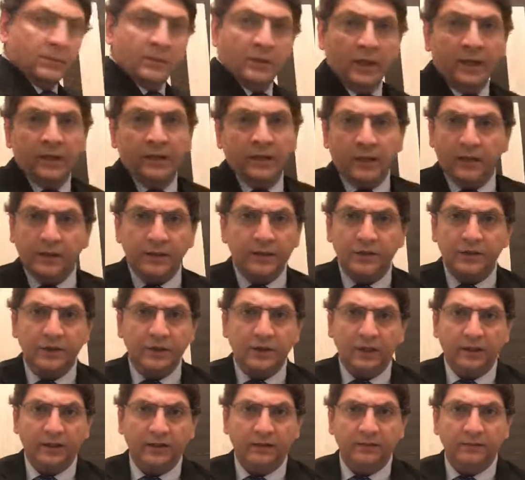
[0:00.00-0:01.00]
नहीं हरी जी
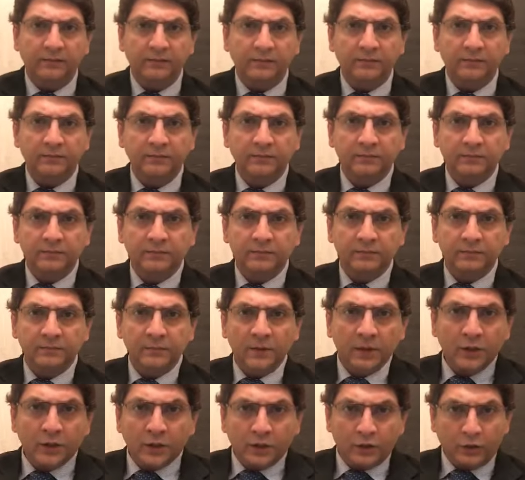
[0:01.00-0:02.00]
नहीं
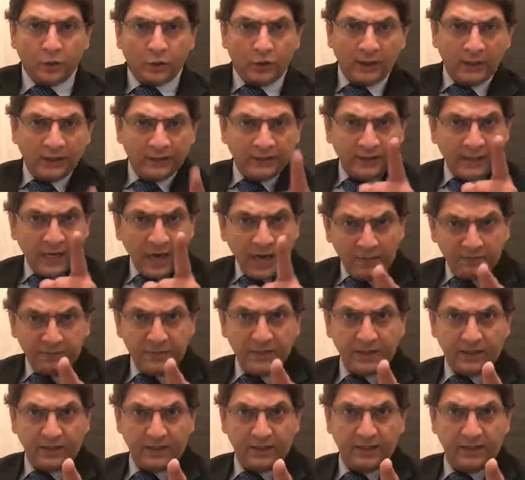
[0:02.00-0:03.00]
जो गलती
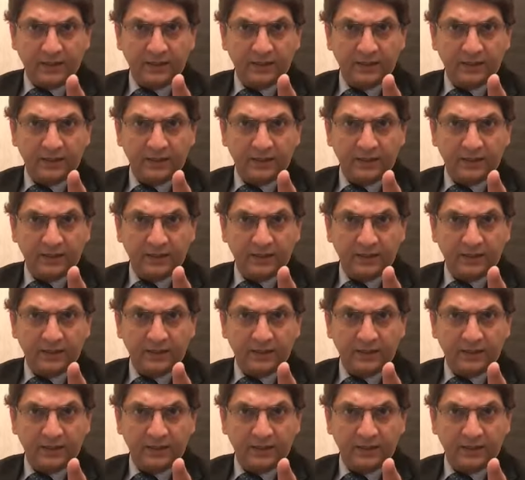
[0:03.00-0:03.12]
आपने की